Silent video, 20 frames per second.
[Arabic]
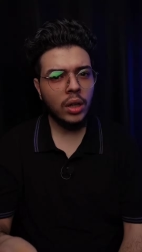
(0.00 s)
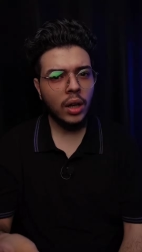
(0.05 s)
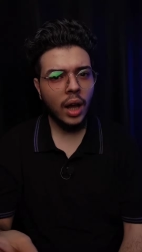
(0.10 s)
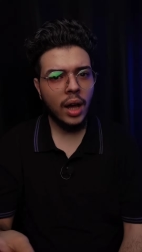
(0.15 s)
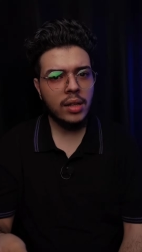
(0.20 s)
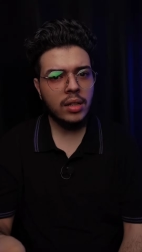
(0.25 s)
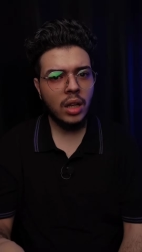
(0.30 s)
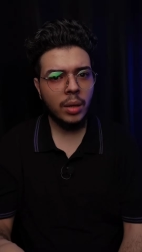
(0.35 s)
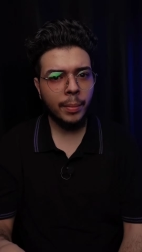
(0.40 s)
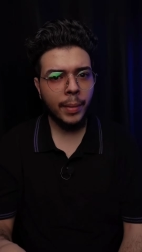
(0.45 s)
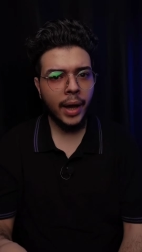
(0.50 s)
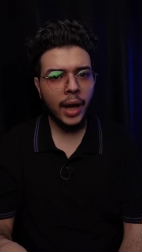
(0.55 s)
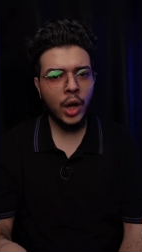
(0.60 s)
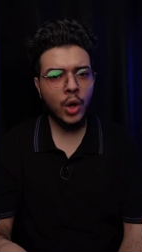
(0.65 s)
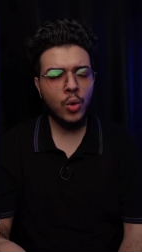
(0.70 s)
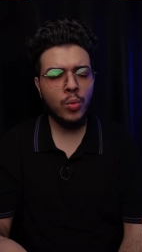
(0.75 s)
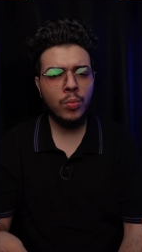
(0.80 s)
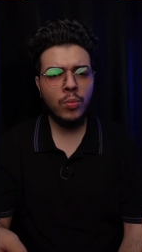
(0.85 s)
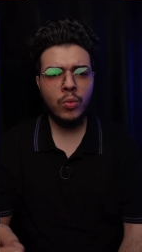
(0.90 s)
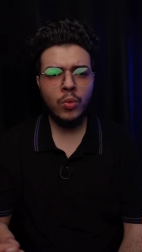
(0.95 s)
اللي حصل
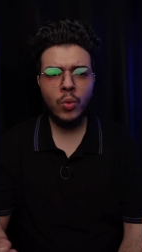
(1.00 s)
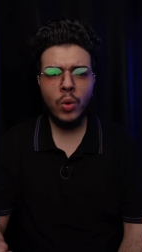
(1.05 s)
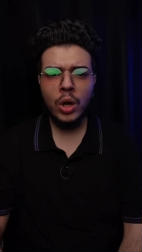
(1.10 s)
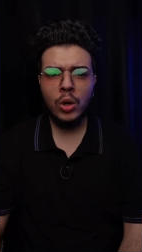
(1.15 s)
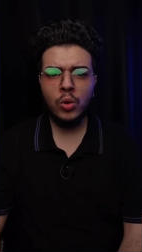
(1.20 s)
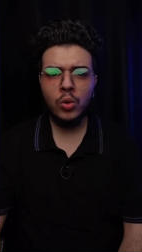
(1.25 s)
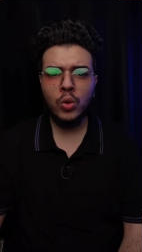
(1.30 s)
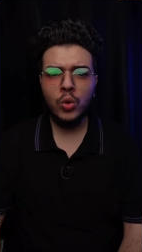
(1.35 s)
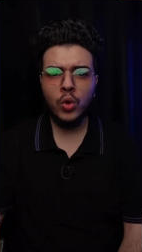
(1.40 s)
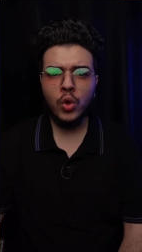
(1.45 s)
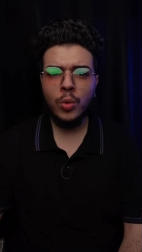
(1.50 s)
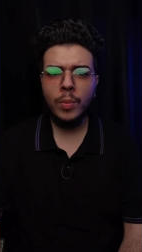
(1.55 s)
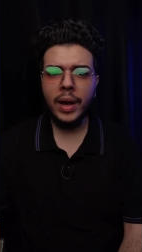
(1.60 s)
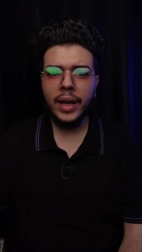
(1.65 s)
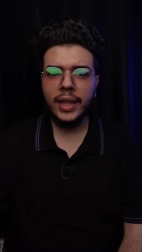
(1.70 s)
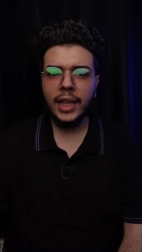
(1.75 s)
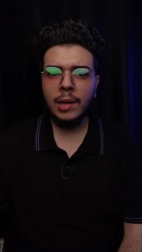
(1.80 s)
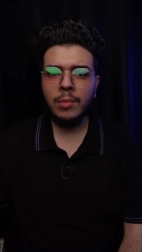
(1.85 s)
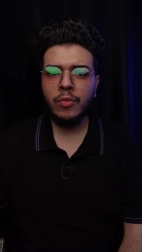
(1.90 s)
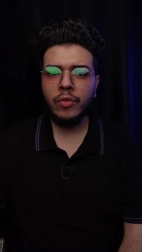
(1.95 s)
معاهم وقالوا له انهم
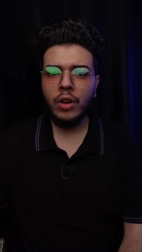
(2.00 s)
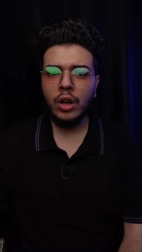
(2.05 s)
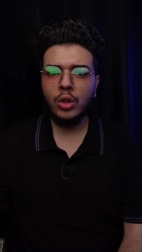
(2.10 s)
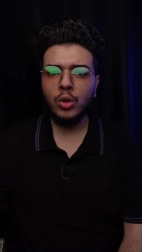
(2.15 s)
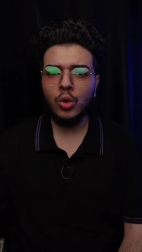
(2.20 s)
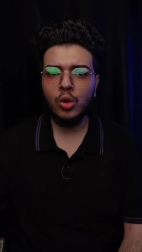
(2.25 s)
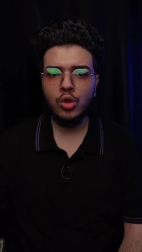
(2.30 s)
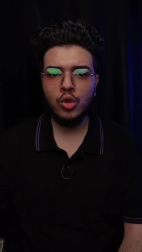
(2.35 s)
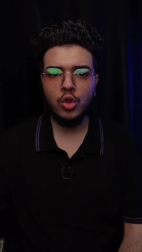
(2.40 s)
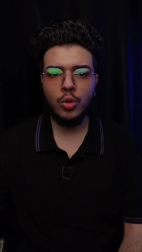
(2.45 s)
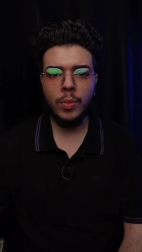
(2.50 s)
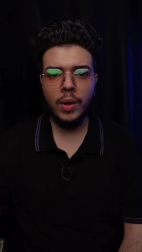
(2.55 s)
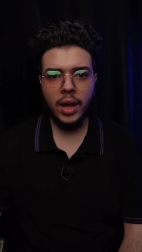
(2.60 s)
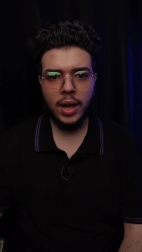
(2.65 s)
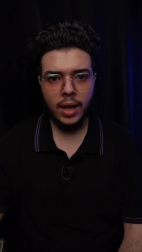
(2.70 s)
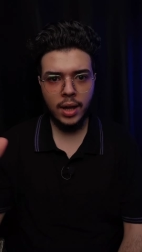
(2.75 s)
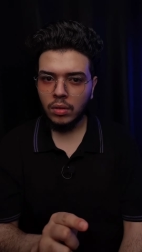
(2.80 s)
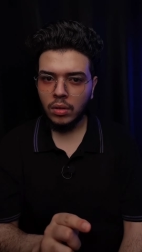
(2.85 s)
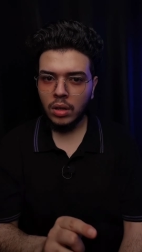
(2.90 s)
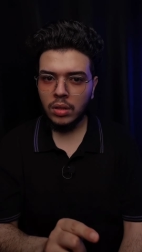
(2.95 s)
هيتحموا في ارضه
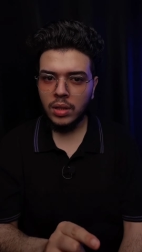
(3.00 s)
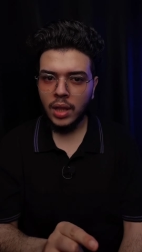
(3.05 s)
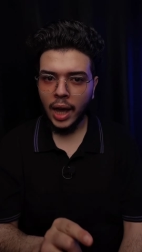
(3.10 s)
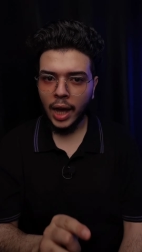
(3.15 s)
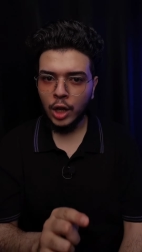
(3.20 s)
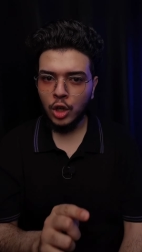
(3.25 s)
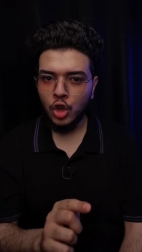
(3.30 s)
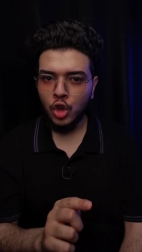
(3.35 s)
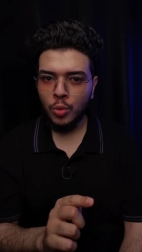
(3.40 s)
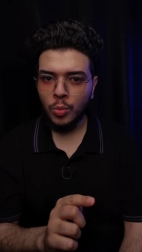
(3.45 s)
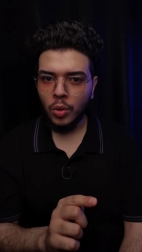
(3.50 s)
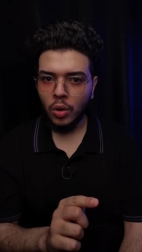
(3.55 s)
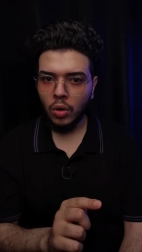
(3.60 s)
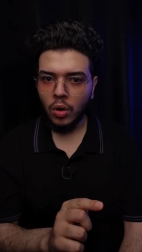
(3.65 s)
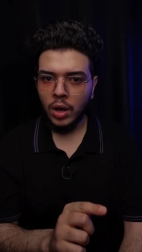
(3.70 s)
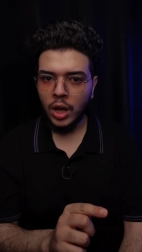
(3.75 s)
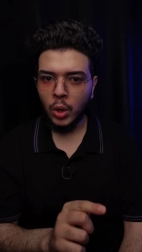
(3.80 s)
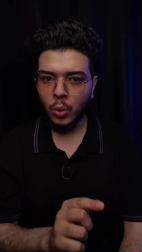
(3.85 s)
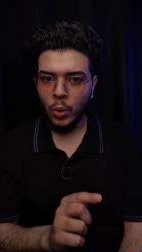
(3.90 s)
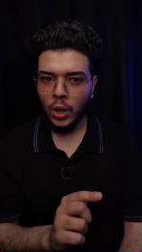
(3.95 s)
للصبح رد عليهم
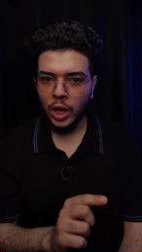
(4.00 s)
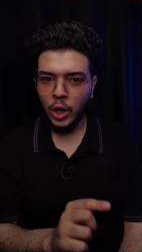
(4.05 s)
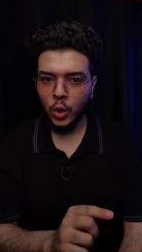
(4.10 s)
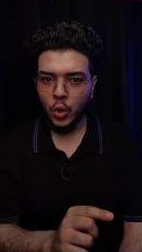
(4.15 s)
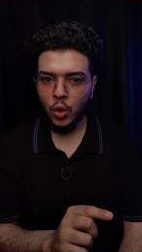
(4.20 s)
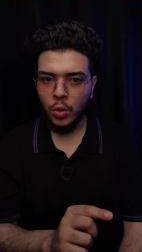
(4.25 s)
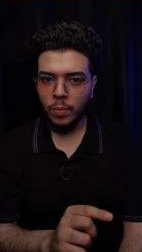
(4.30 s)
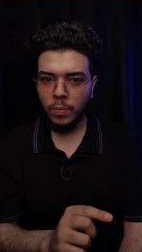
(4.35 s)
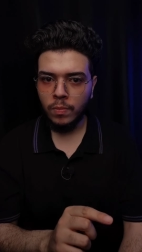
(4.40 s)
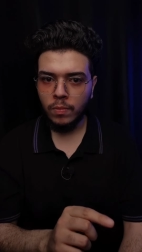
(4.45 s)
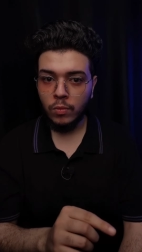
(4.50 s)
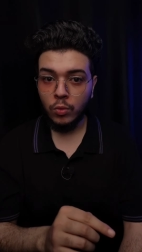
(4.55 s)
الراجل وقال لهم